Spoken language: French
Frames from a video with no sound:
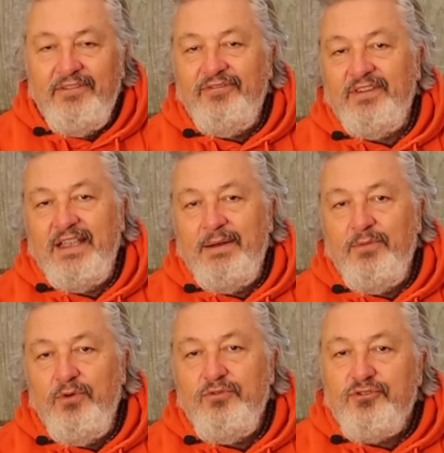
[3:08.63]

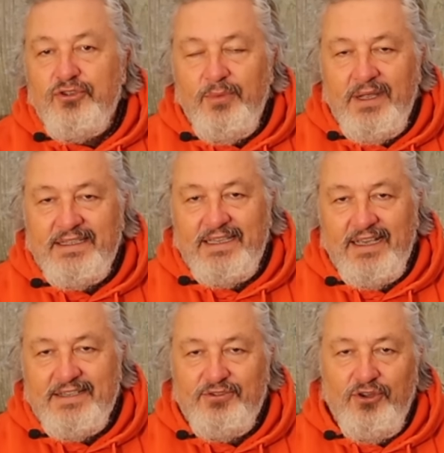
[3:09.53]
finalement une semaine qui
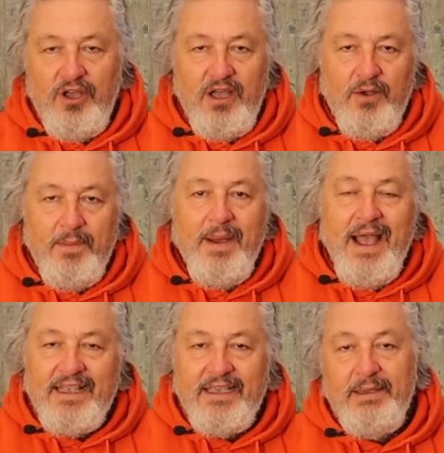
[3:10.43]
restera
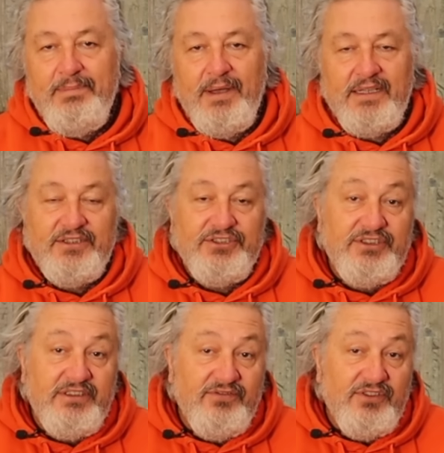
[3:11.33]
marquée par des
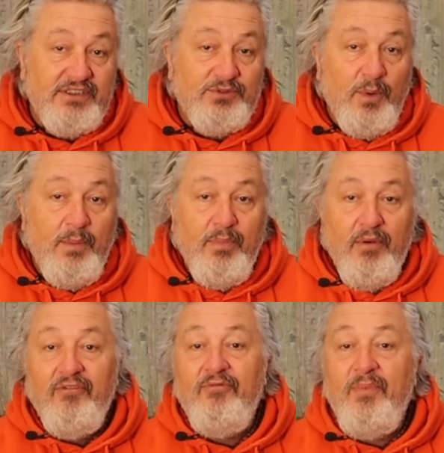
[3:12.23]
chiffres qui sont
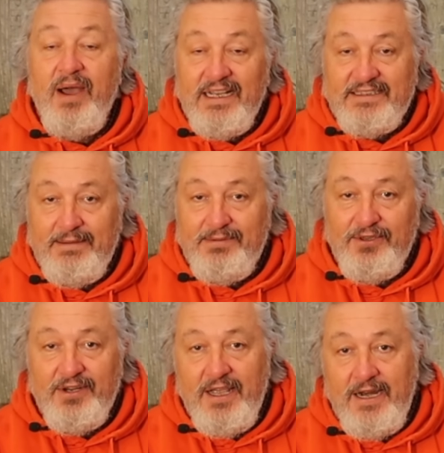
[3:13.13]
beauf pas
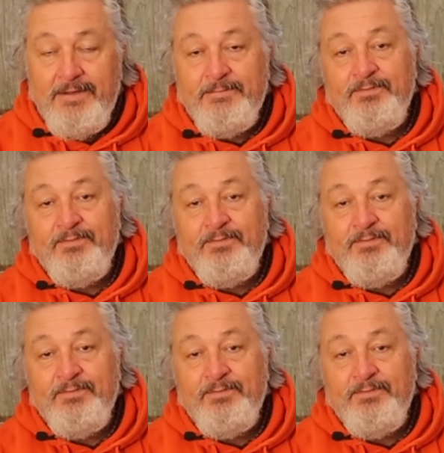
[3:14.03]
exceptionnels,